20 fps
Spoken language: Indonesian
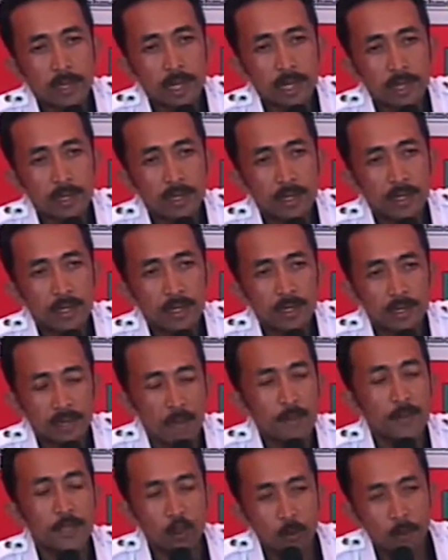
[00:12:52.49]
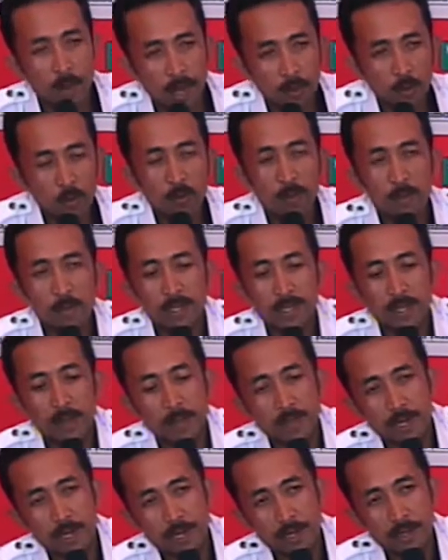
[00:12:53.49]
yang kami coba lakukan bersama
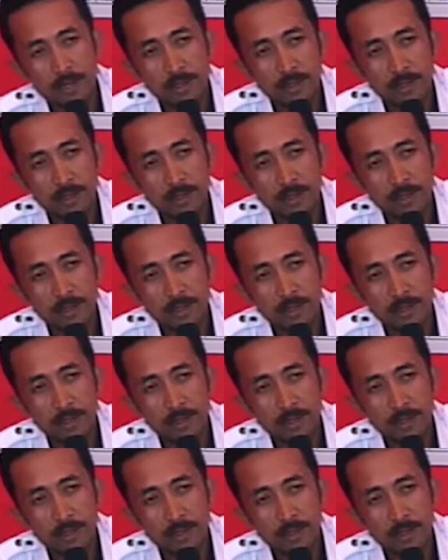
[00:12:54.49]
dengan